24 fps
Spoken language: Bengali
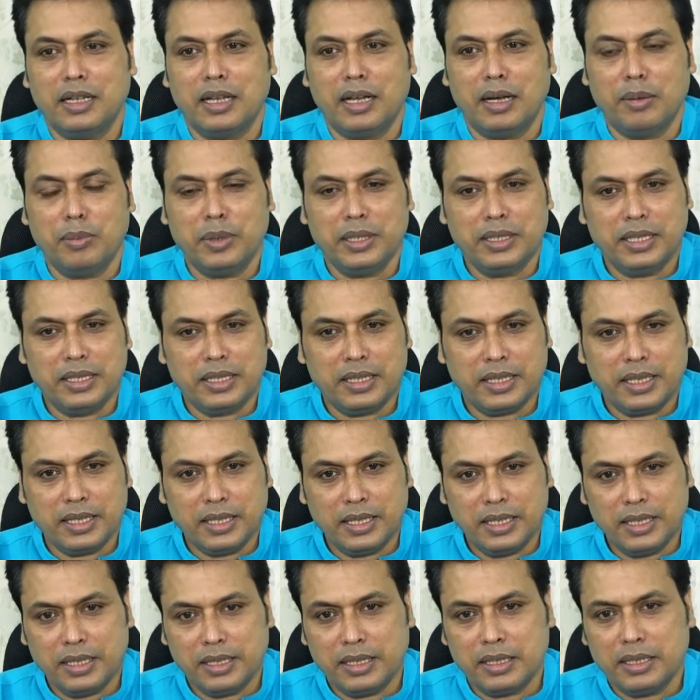আমাদেরকে
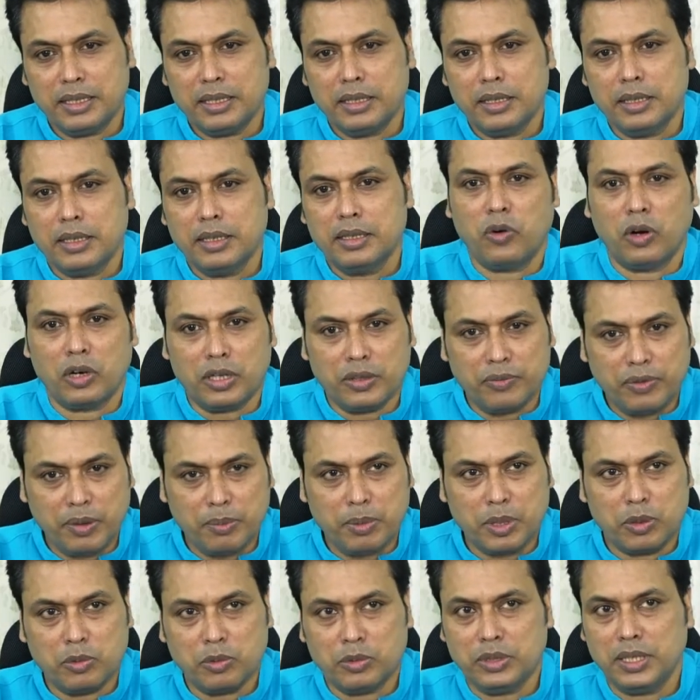ফর্টি
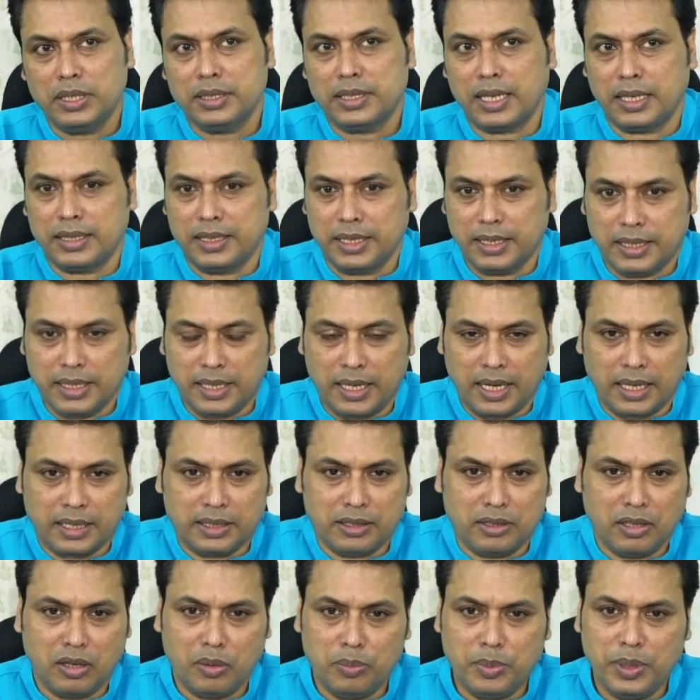ফাইভের ঊর্ধ্বে তাদেরকে
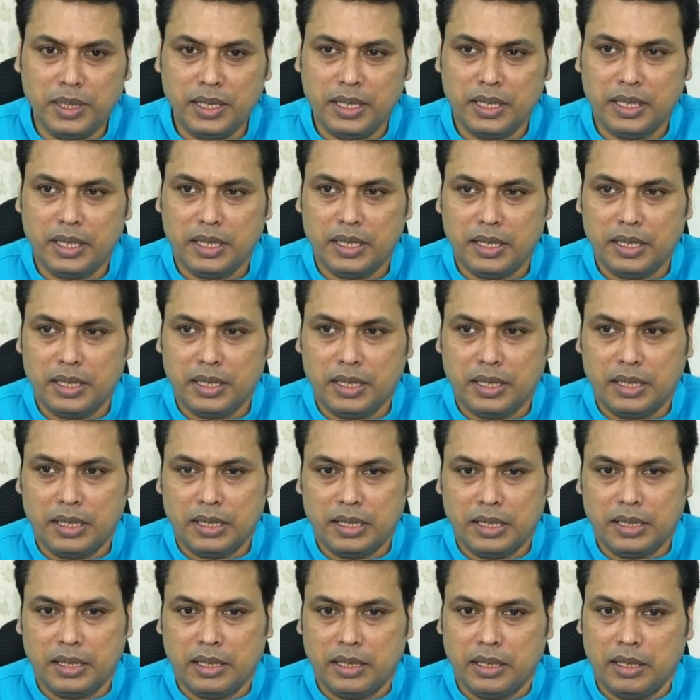রাখতে হবে
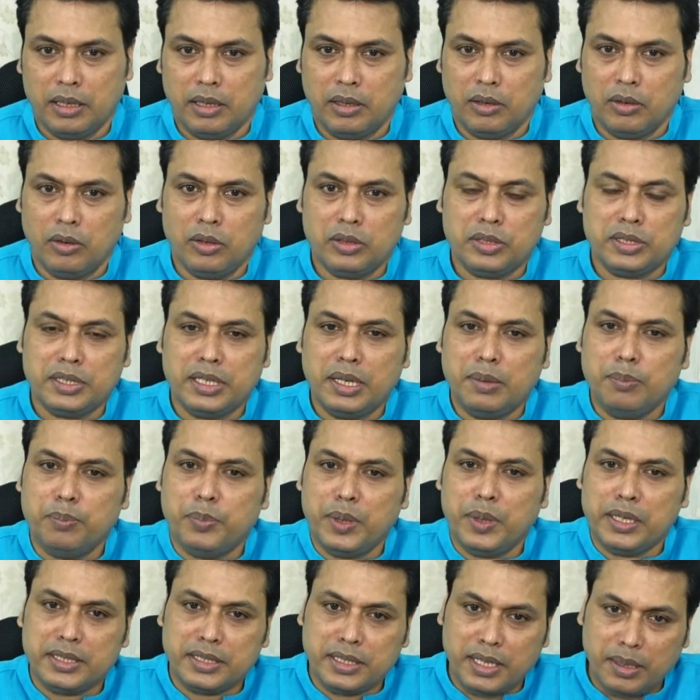ও স্টেপ
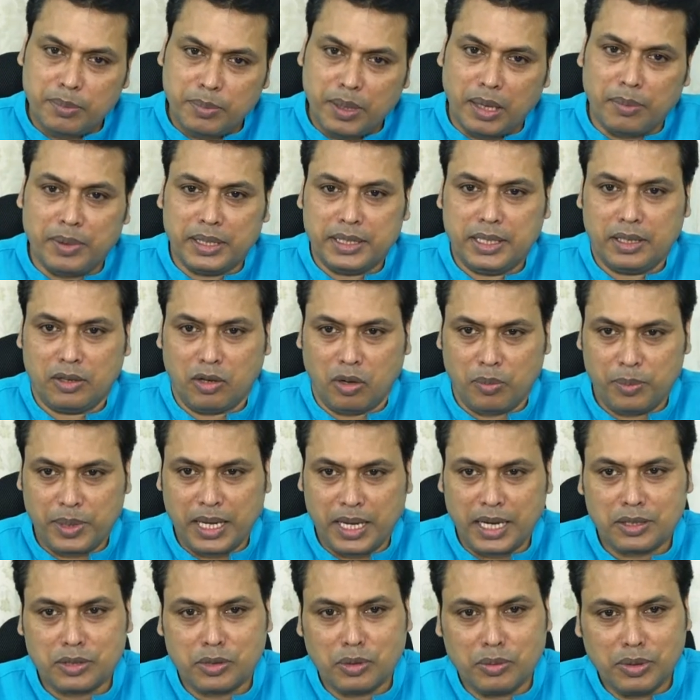বাই স্টেপ আমাদের হবে
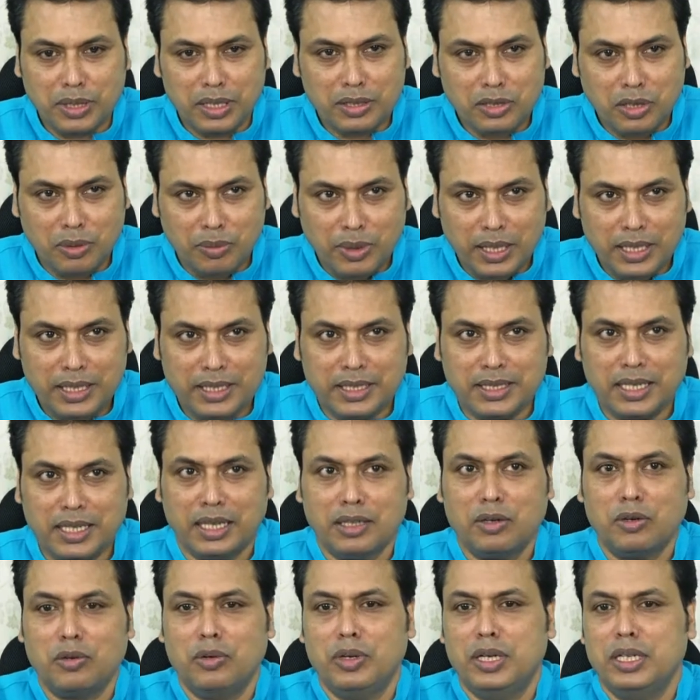একসঙ্গে সবার
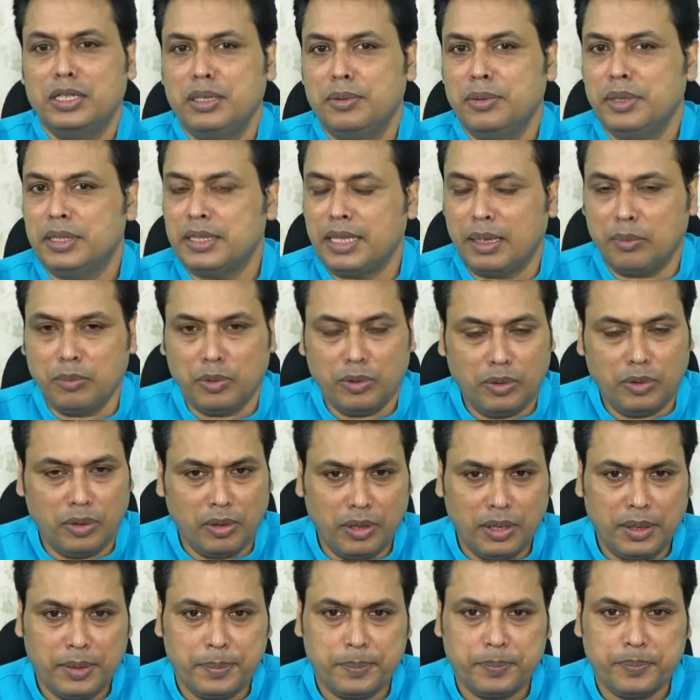টিকাকরণ হয়ে যাবে তেমন
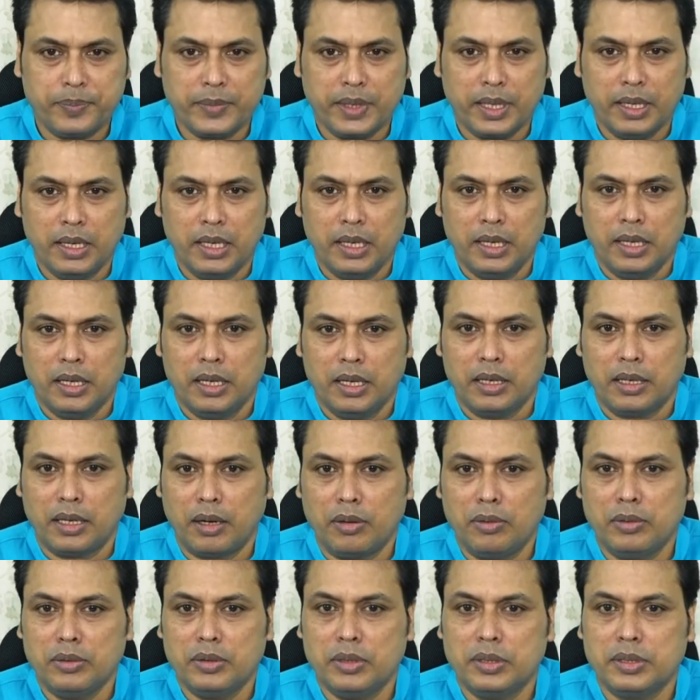নয়
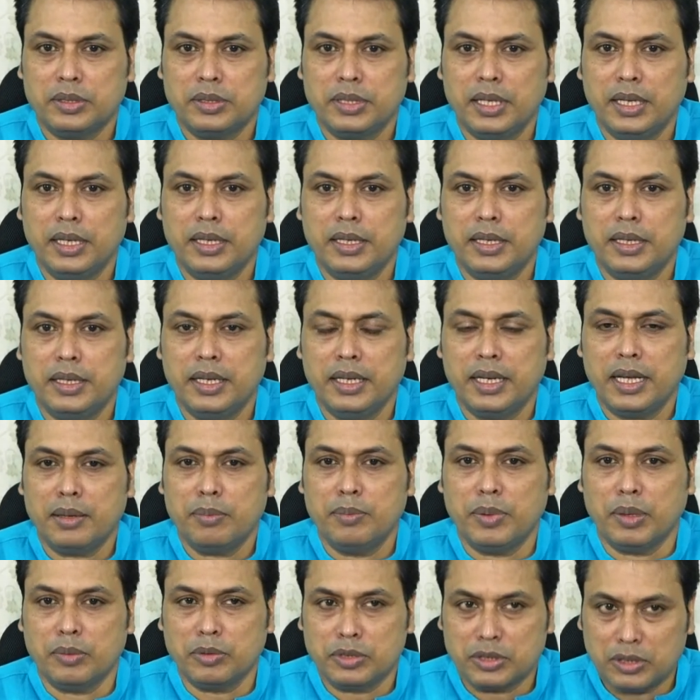কারণ সেই টিকার
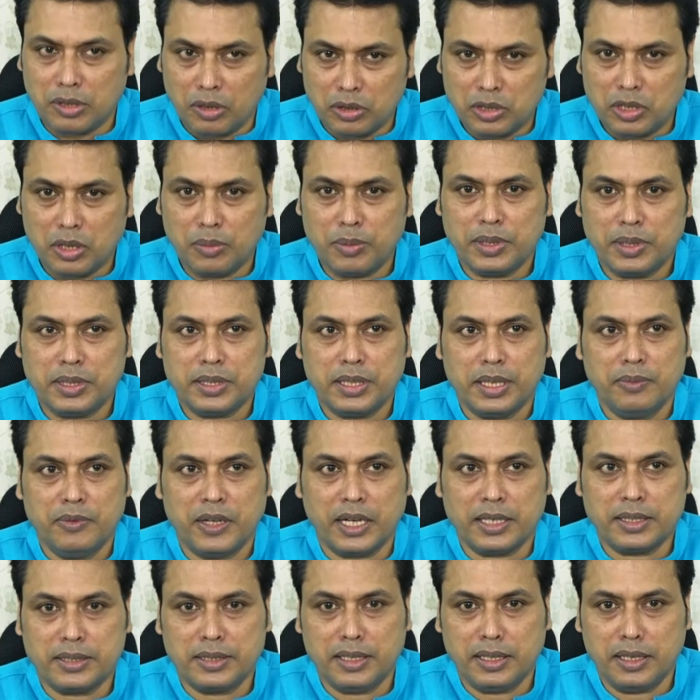ব্যবস্থা হতে হবে সেই
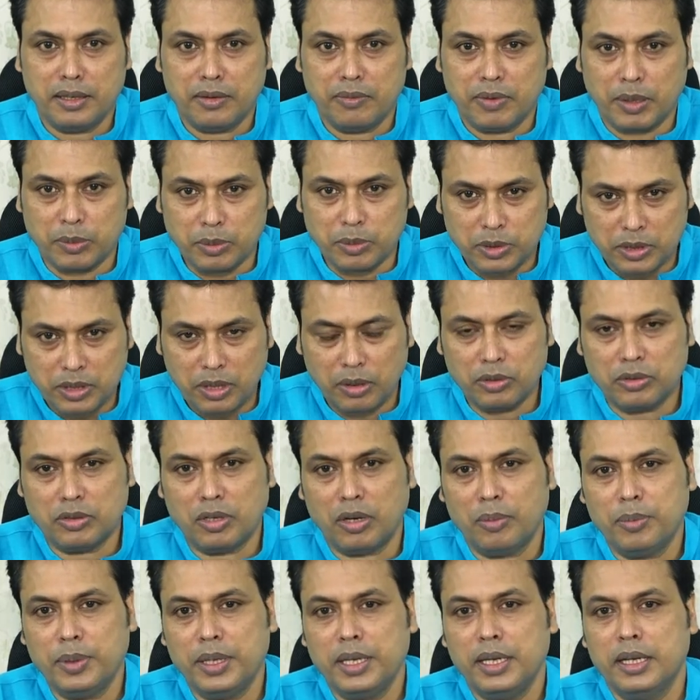ভ্যাকসিনের ব্যবস্থা হতে
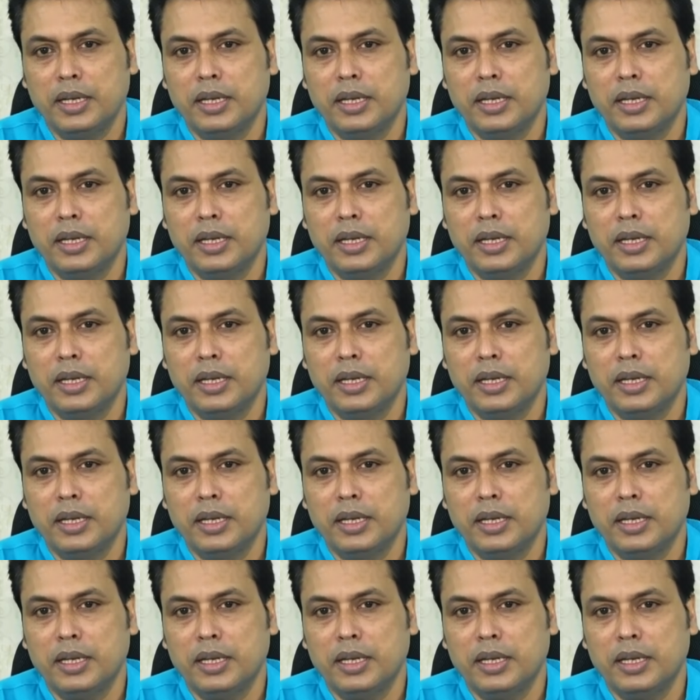হবে